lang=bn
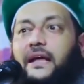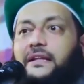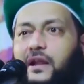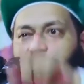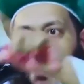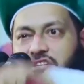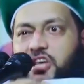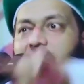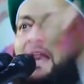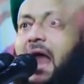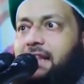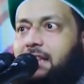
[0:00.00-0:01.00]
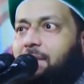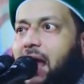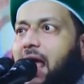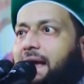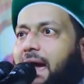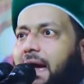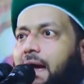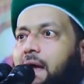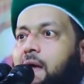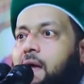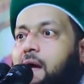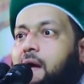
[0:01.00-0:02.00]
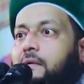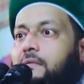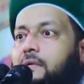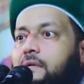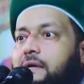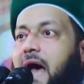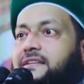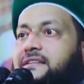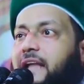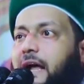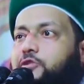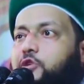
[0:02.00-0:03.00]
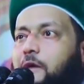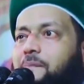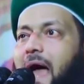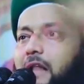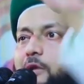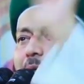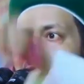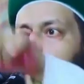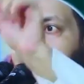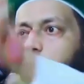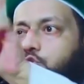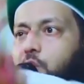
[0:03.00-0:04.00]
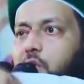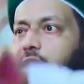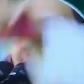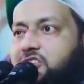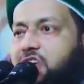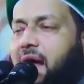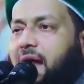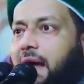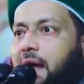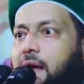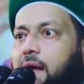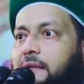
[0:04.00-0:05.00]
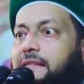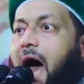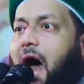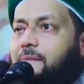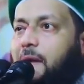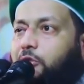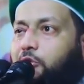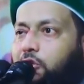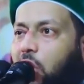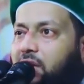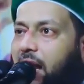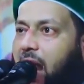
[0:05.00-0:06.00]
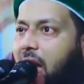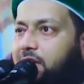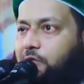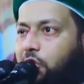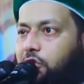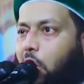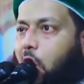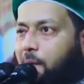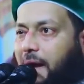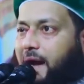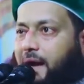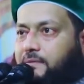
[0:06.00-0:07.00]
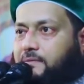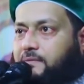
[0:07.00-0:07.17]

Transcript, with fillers: তাদের ফাঁসির রায় দেবার আগে নাস্তিক যদি বেয়াদবি করে রসুল্লাহ সামনে তার মৃত্যুদণ্ডের আইন করতে হবে